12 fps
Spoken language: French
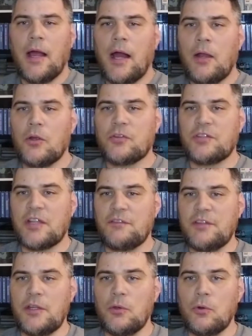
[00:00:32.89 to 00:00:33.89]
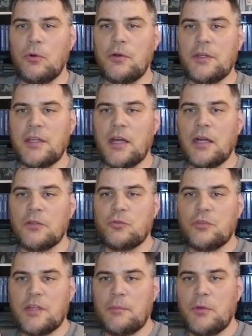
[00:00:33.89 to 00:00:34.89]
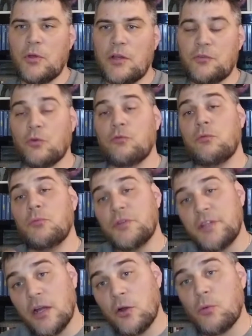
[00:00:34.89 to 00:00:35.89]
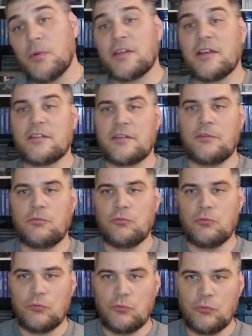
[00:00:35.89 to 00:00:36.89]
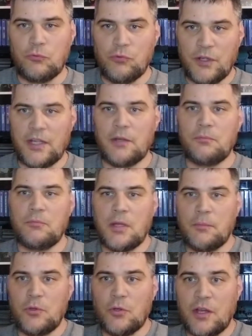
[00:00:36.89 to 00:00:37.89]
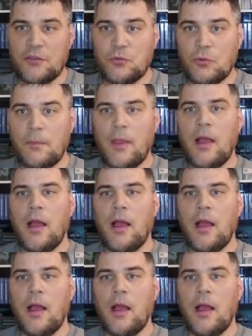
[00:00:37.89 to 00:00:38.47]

Alors sur cette vidéo, il y a deux améliorations. Vous me direz en commentaire si vous voyez l'amélioration.